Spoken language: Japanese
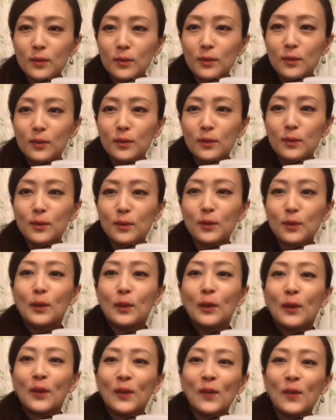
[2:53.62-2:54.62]
ちょっと
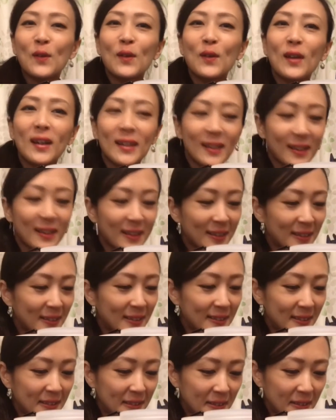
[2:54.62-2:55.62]
ホラーな感じに
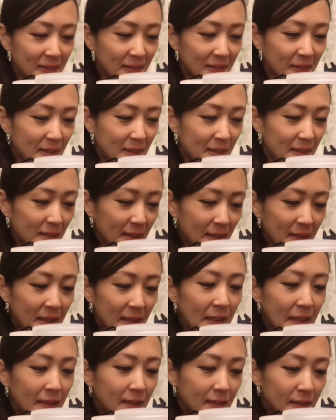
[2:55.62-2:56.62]
なって
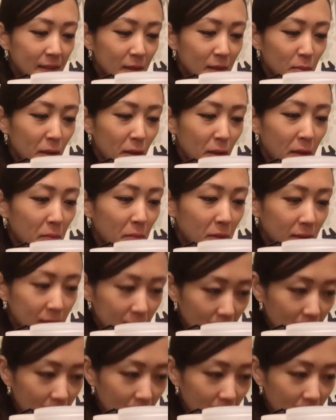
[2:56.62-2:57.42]
しまいました